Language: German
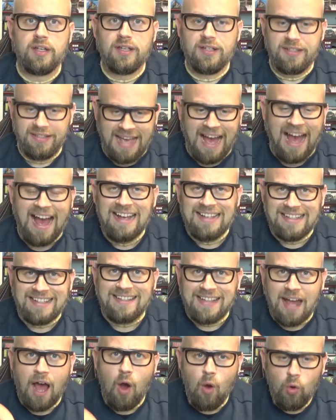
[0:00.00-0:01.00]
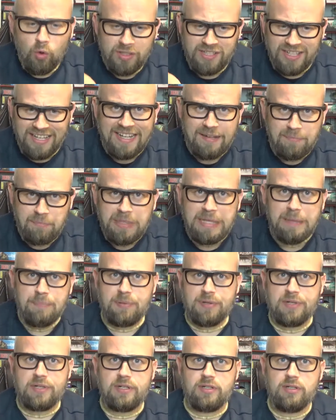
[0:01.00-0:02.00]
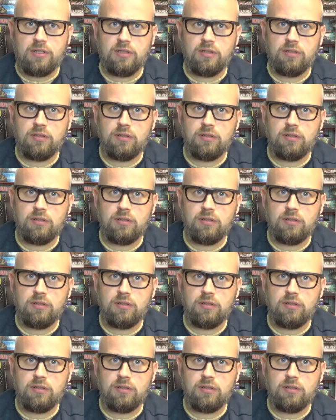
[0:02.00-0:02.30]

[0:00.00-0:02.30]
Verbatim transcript: Ja, genau den Miepel.